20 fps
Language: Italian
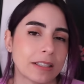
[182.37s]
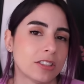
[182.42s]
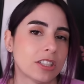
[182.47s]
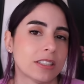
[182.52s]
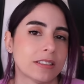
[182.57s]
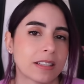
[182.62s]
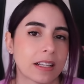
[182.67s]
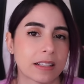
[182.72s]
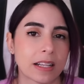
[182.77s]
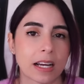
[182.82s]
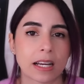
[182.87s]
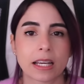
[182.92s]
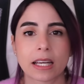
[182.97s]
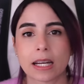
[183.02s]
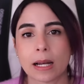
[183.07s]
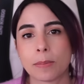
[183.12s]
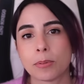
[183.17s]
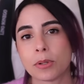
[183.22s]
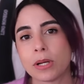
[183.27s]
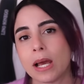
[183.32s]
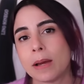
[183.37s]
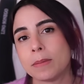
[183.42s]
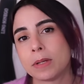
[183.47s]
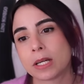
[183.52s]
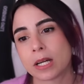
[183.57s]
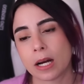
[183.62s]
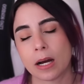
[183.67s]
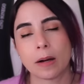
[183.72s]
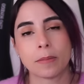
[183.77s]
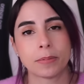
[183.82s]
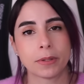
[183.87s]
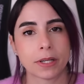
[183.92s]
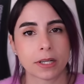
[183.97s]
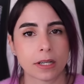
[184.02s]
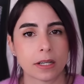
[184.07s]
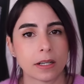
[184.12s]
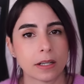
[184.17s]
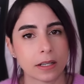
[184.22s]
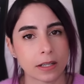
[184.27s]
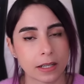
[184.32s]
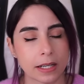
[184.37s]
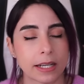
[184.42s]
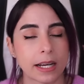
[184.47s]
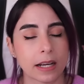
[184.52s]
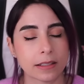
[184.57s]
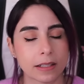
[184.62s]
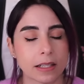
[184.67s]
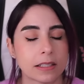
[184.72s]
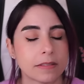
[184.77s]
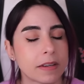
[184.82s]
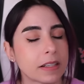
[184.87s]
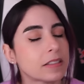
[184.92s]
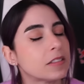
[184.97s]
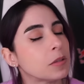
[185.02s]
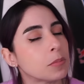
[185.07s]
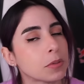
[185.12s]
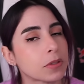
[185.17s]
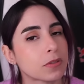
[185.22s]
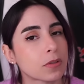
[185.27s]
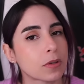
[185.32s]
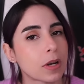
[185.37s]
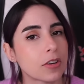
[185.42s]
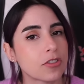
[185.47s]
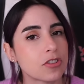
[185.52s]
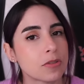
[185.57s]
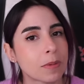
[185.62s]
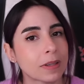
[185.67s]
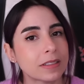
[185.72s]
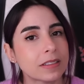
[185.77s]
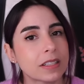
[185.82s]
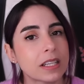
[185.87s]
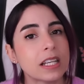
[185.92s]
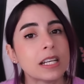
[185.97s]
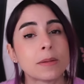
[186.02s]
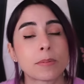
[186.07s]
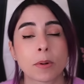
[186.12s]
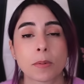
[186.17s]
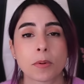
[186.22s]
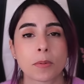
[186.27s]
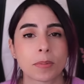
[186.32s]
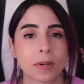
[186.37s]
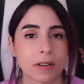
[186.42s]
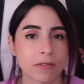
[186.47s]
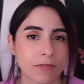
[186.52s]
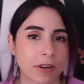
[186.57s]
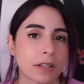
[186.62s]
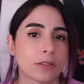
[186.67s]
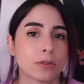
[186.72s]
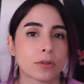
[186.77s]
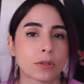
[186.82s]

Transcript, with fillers: c'è stata anche la polemica per, eh, legata a diversi personaggi maschili, proprio per il fatto